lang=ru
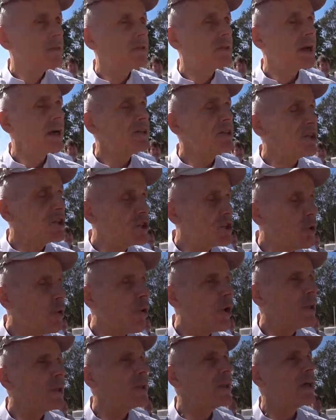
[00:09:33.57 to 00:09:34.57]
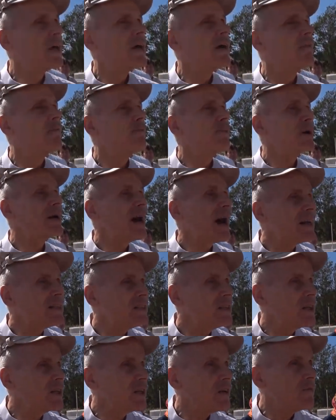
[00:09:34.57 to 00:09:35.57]
традиционные
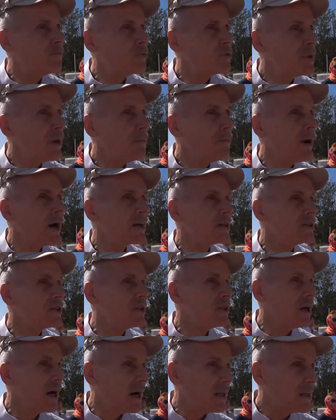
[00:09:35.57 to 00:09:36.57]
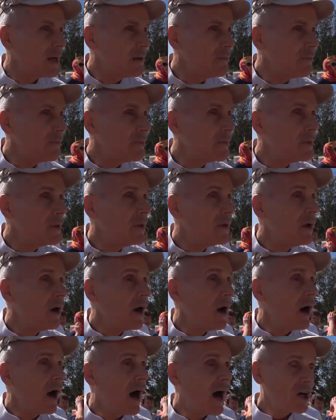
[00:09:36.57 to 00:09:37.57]
праздники в Путапарте надо.
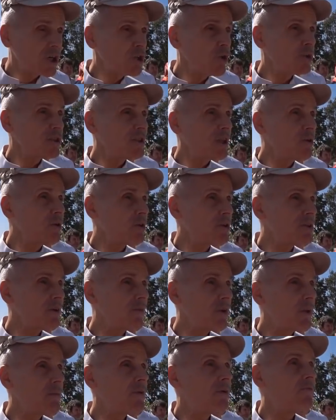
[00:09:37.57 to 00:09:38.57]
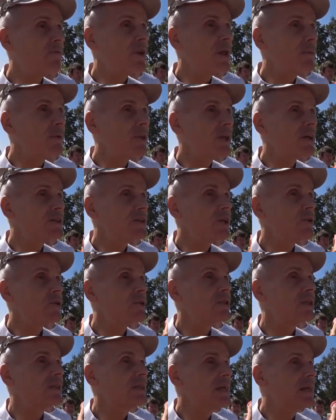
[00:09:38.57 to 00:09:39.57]
А что остается времени? Времени
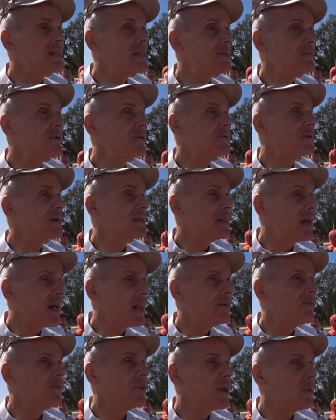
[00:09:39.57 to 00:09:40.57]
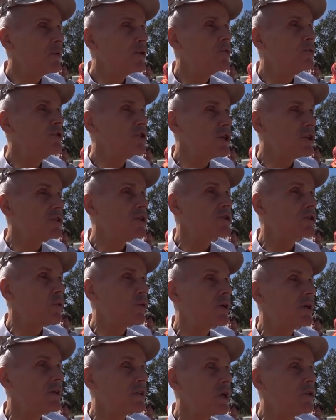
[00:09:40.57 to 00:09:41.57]
остается. Если бы им дали времени учиться,
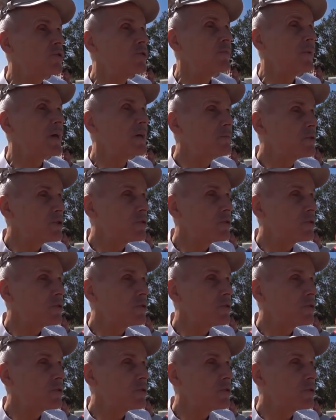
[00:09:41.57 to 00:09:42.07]
сколько дают моим